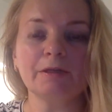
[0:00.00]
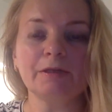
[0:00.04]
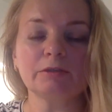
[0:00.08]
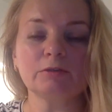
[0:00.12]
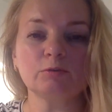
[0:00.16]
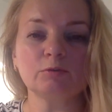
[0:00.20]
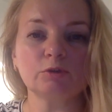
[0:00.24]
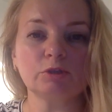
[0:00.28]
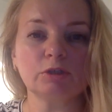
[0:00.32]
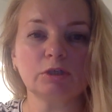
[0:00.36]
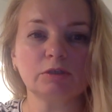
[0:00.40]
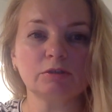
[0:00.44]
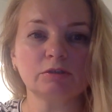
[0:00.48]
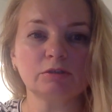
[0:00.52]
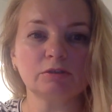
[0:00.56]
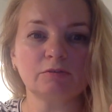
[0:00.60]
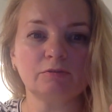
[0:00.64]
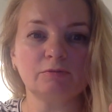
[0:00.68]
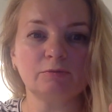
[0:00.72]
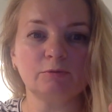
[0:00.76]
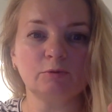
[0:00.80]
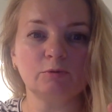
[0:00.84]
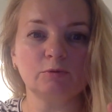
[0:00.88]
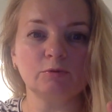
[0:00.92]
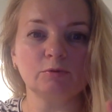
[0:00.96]
сужается
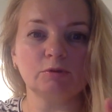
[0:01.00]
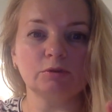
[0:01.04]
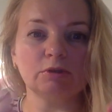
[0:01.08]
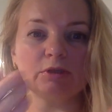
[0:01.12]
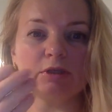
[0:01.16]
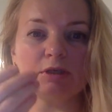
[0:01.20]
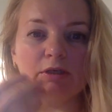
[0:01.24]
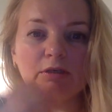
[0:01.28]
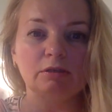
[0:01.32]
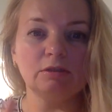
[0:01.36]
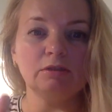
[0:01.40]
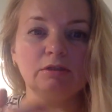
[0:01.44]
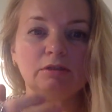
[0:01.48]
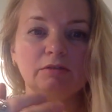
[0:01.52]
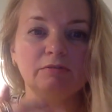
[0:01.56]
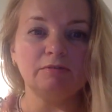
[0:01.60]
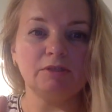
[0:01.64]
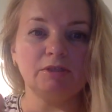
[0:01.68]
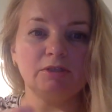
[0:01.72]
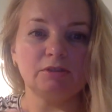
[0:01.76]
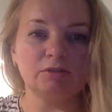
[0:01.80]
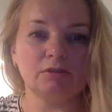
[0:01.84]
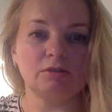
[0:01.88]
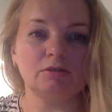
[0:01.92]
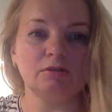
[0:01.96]
фокус, это
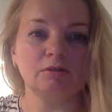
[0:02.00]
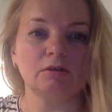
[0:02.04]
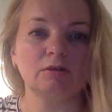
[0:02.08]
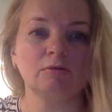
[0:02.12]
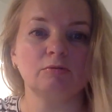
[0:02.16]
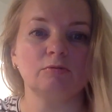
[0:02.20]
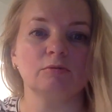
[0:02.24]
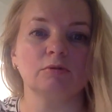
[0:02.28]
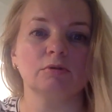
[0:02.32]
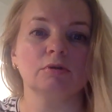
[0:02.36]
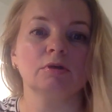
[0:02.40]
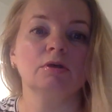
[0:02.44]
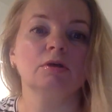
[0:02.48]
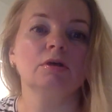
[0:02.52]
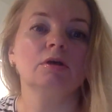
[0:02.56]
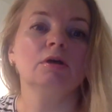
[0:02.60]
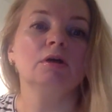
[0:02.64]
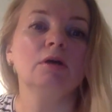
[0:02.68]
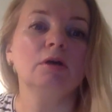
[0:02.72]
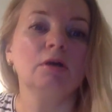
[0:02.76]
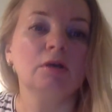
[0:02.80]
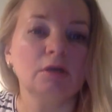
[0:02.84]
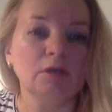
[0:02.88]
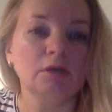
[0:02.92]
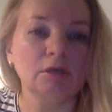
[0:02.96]
еврейский народ.
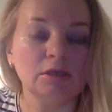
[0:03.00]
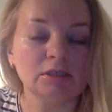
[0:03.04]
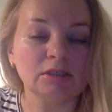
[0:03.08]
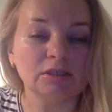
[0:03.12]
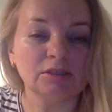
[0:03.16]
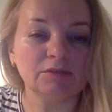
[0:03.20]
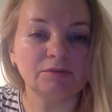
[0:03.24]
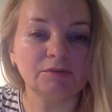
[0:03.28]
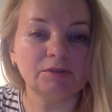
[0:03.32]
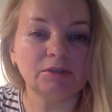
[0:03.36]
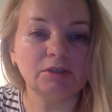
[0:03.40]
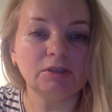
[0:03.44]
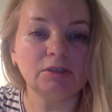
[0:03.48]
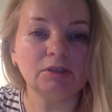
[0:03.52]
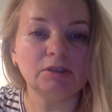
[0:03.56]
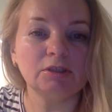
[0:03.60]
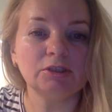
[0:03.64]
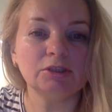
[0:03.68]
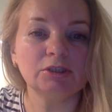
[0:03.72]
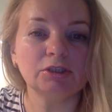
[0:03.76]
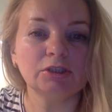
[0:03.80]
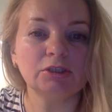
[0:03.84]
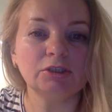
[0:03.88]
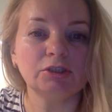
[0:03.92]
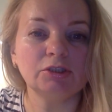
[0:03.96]
Свидетели
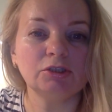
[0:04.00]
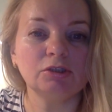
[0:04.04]
шли